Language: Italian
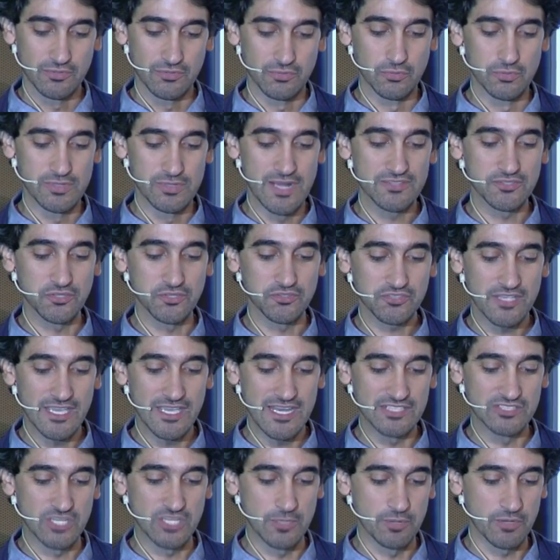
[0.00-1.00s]
un
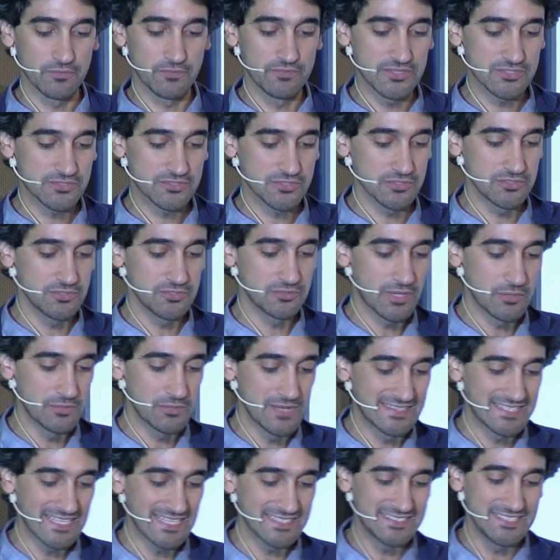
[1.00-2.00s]
esoscheletro provvisto di una
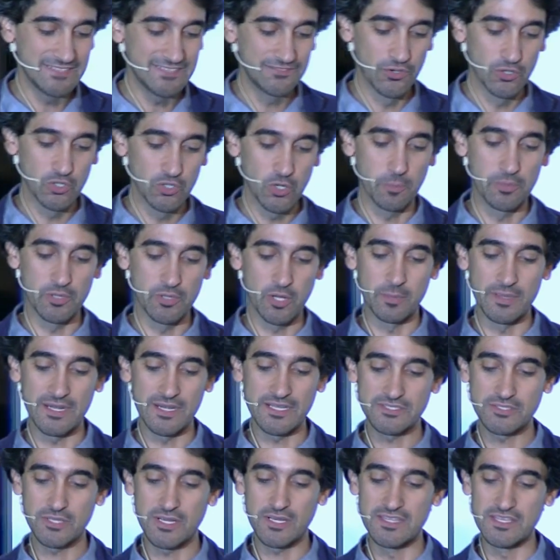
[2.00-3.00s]
unità di volo per
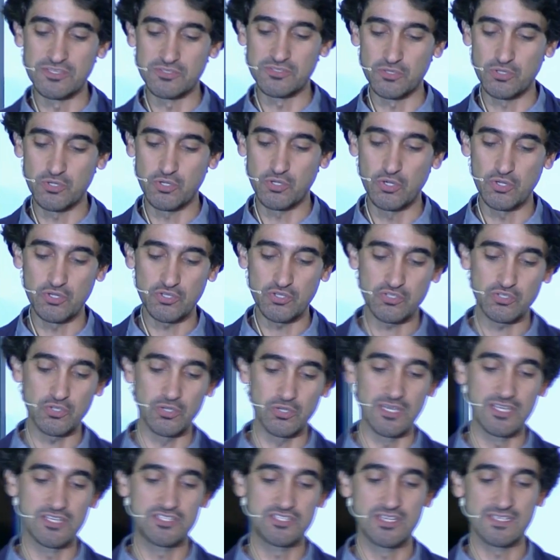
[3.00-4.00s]
operazioni di
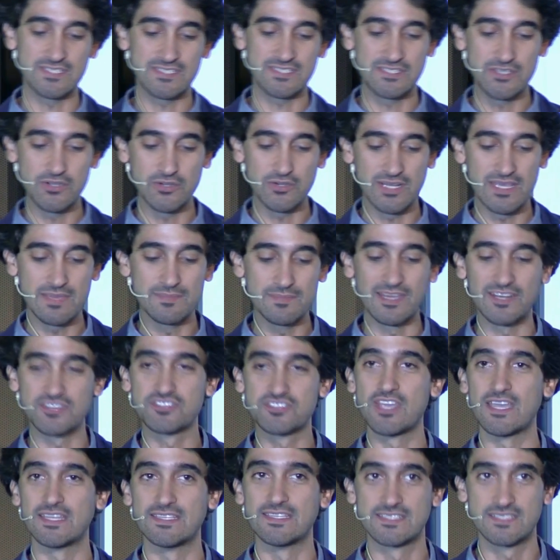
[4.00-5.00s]
soccorso e gestione
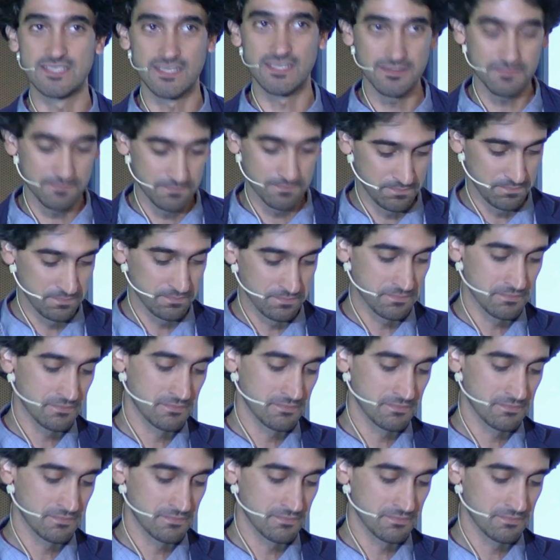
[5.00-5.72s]
emergenze.